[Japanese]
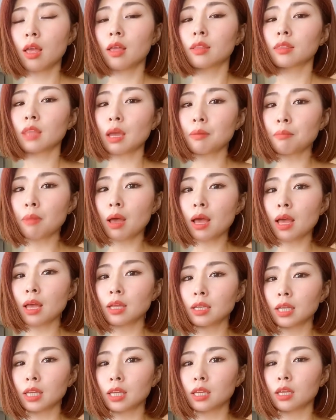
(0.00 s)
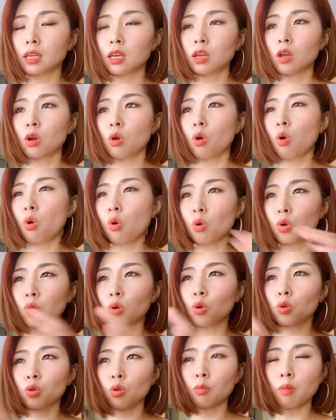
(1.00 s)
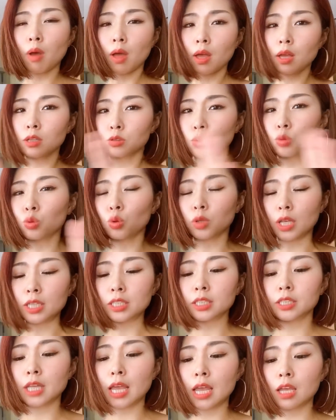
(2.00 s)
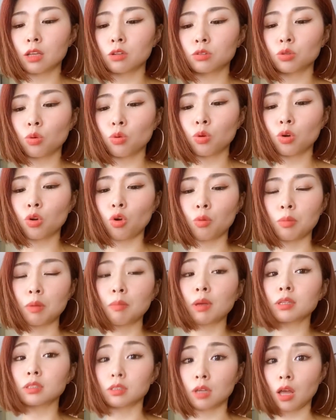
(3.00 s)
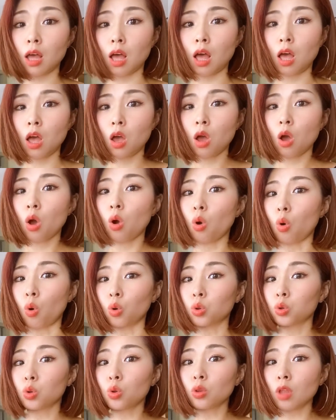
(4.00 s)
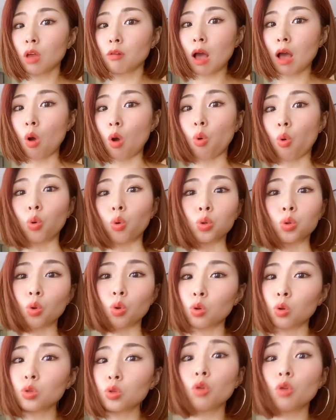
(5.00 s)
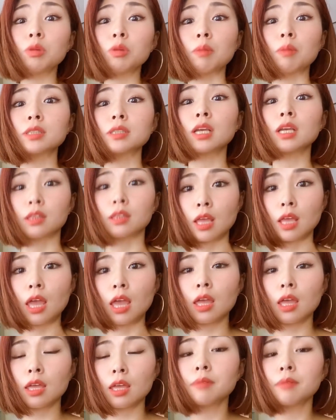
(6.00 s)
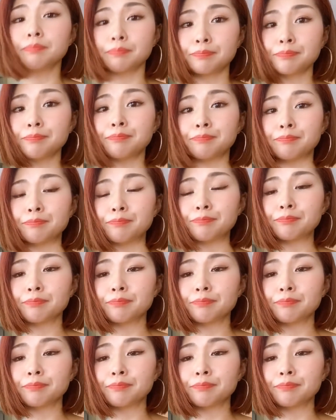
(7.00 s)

たまに公共の場外でしているところを見ますが大人はほとんど見ませんねうん